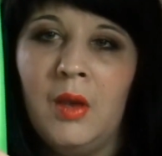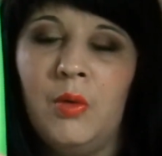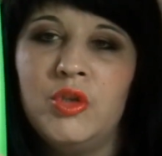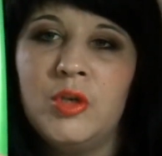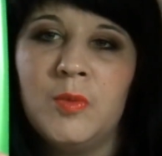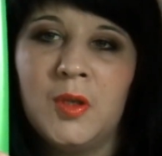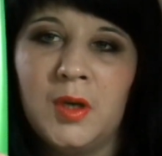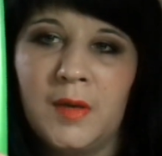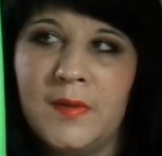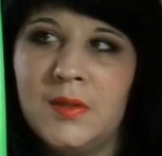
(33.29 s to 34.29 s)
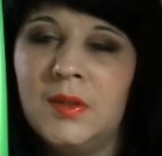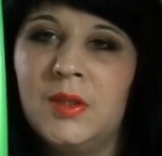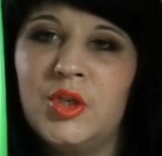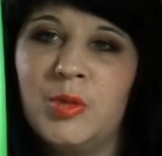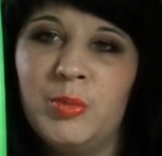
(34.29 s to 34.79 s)
Очень мне нравится
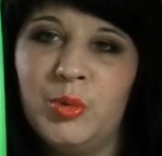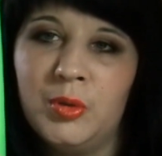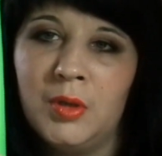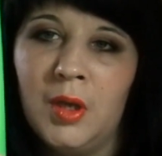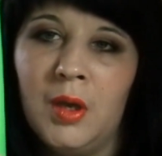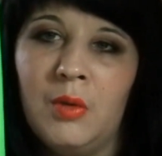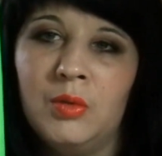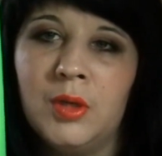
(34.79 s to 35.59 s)
этот шампунь. Он